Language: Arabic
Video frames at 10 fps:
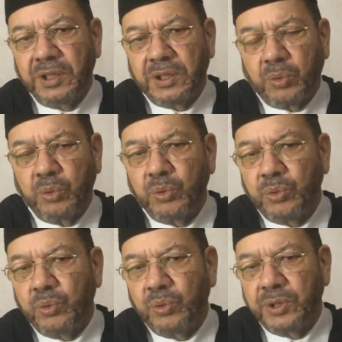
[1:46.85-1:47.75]

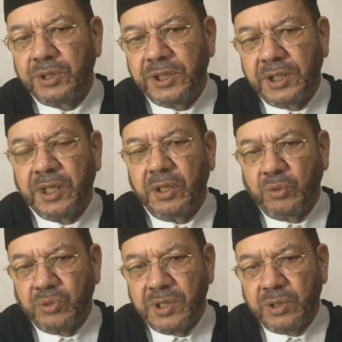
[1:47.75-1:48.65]
تكون تلك
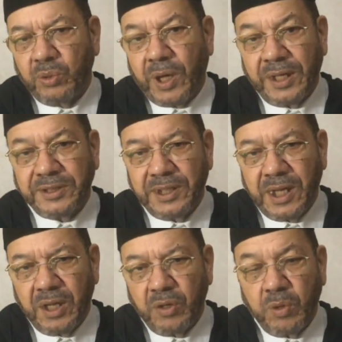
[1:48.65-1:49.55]
العزلة
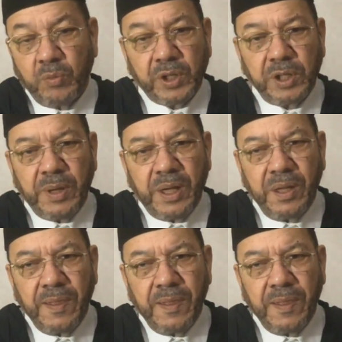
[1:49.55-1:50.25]
قاتلة ومرهبة